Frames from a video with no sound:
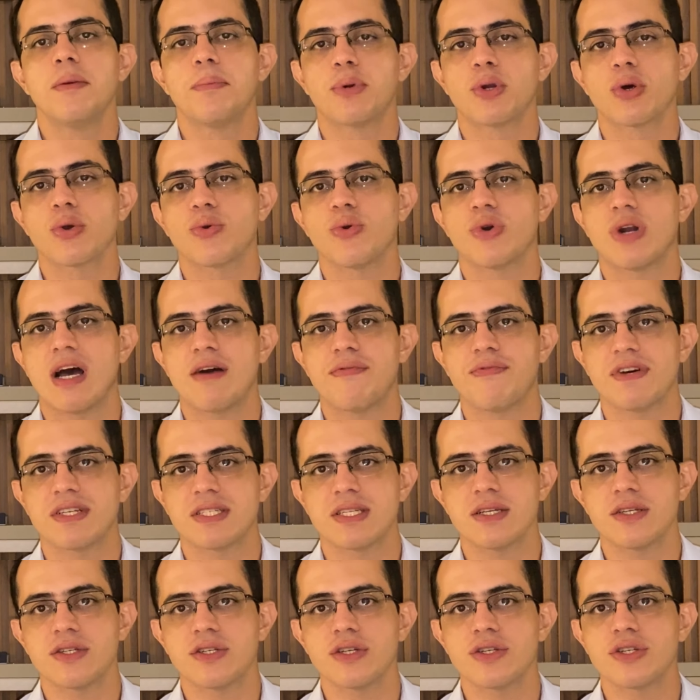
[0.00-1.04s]
procurar
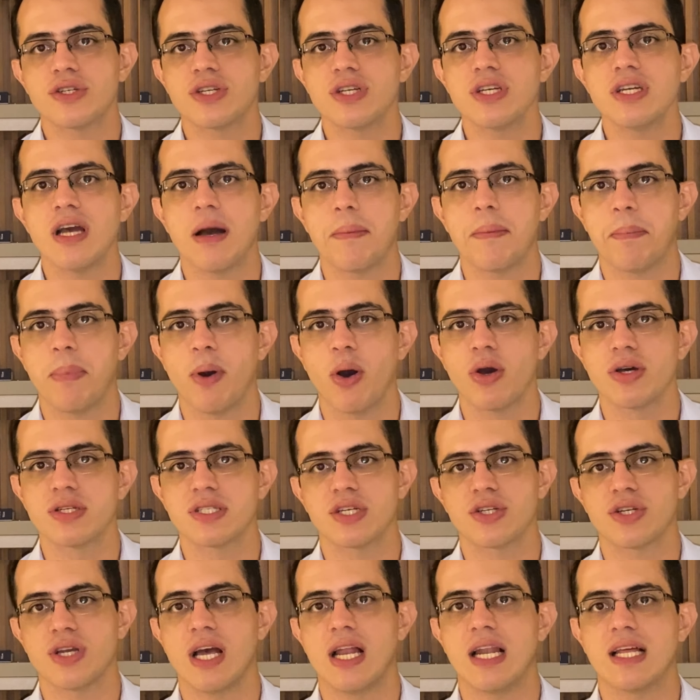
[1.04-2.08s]
fazer xixi após
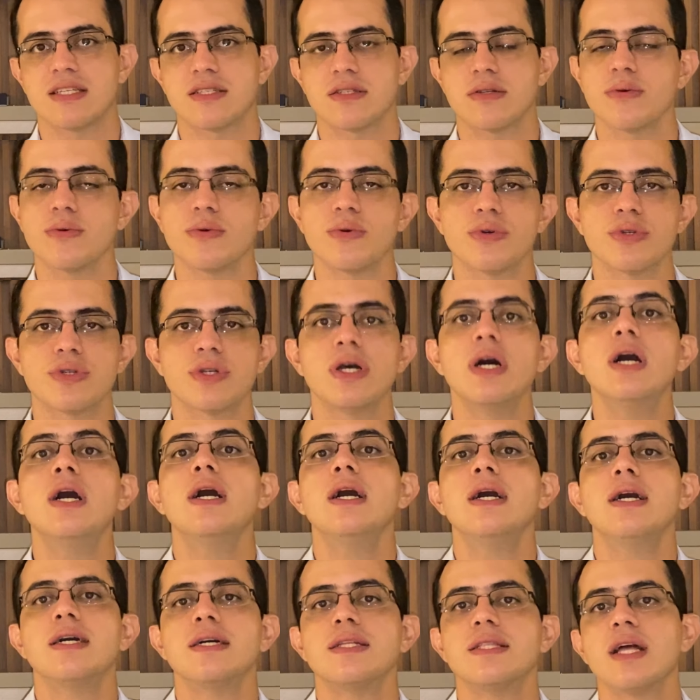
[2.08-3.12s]
as relações,
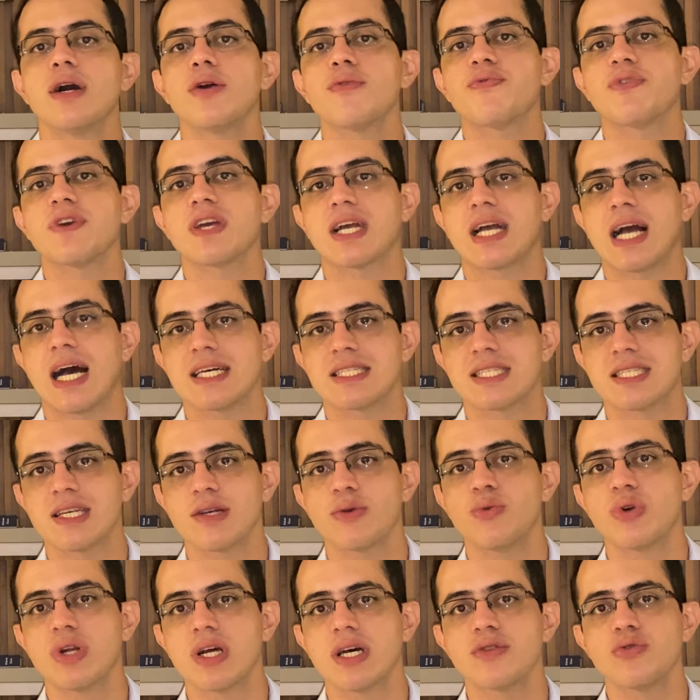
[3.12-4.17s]
não ficar
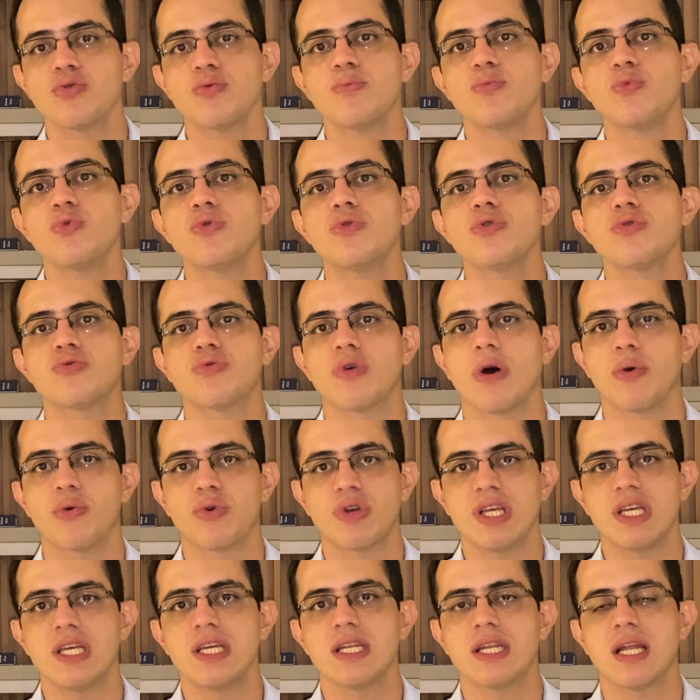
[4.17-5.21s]
segurando muito a
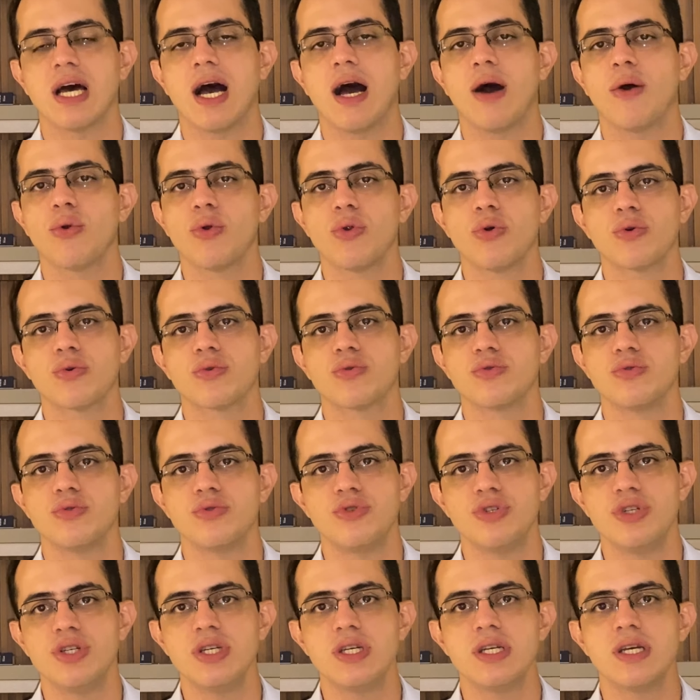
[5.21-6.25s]
urina ao longo do
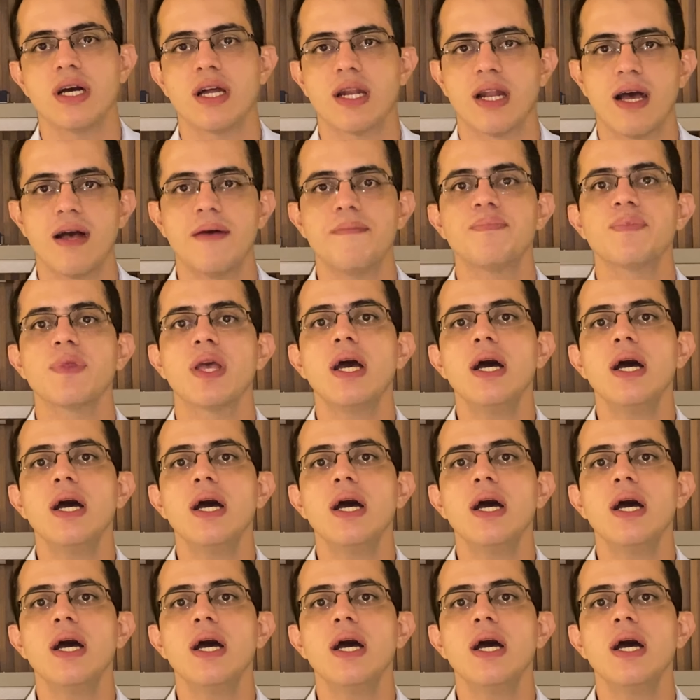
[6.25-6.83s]
dia, né?